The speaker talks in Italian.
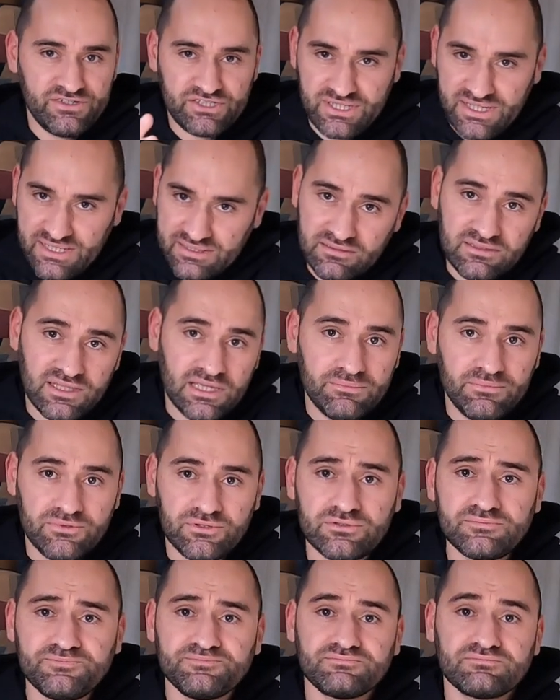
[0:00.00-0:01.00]
invece che di
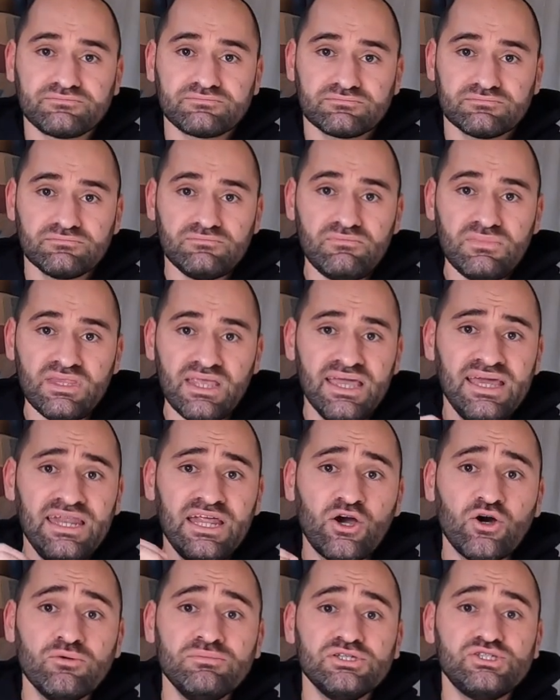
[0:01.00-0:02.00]
debito, e
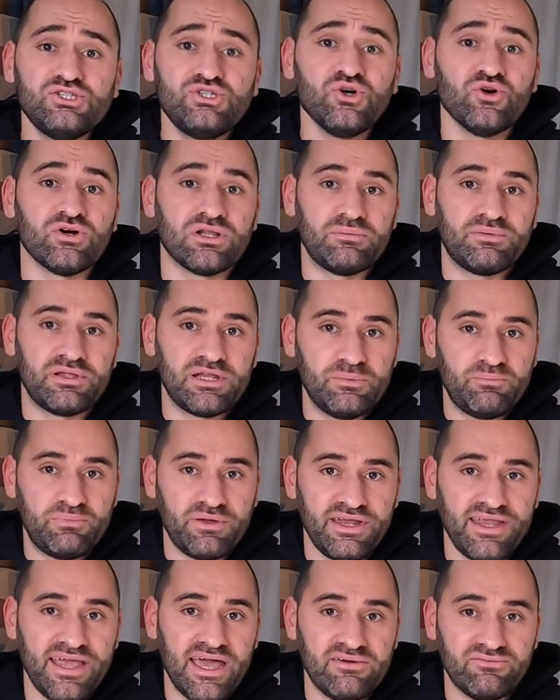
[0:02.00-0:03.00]
le commissioni per il
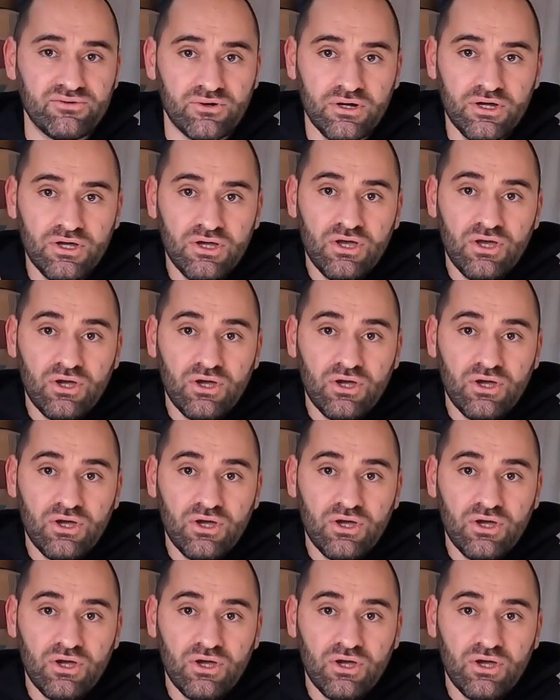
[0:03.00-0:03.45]
prelievo